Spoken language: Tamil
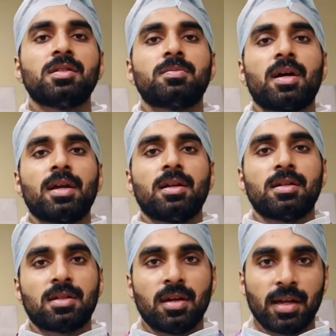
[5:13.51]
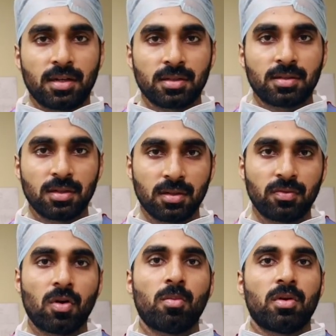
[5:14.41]
ஸ்மைல் இஸ் த லேட்டஸ்ட்
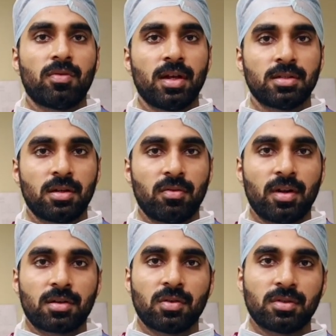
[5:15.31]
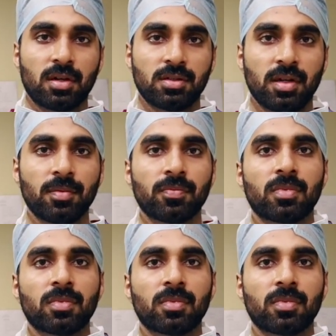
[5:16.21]
ஃபார்ம் ஆஃப் லேசர் ரிஃப்ராக்டிவ் சர்ஜரி